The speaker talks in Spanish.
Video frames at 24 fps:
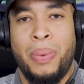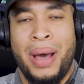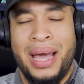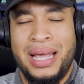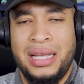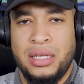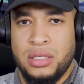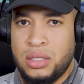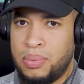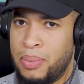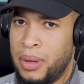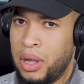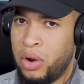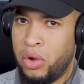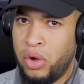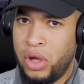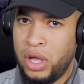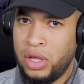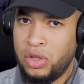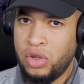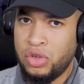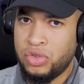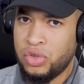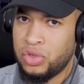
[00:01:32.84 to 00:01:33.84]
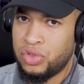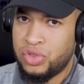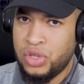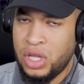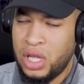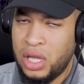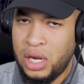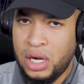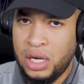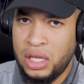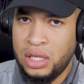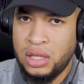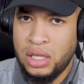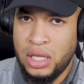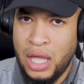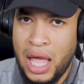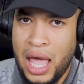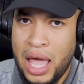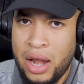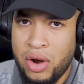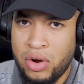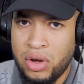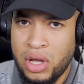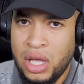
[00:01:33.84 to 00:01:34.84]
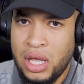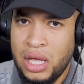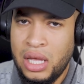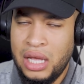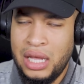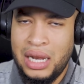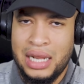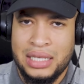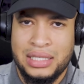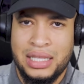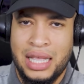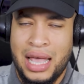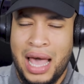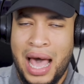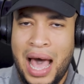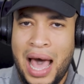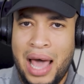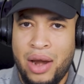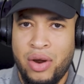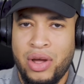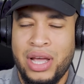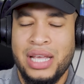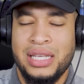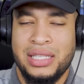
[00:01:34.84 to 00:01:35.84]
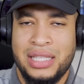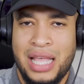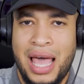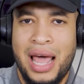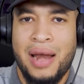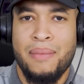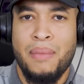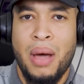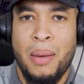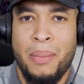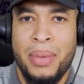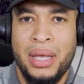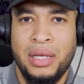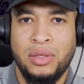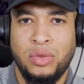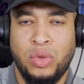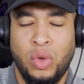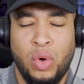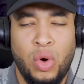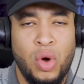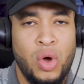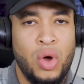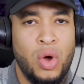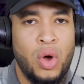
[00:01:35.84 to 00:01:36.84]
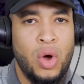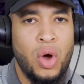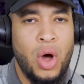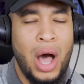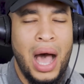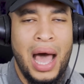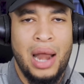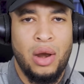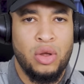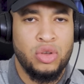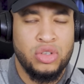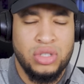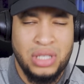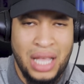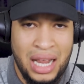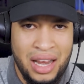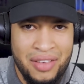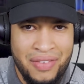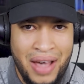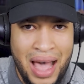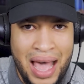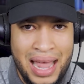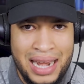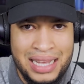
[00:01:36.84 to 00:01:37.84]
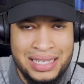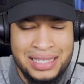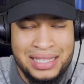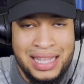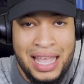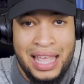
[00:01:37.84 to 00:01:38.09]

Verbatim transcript: país, pero ellos se rindieron y les dejaron este armamento a los talibanes.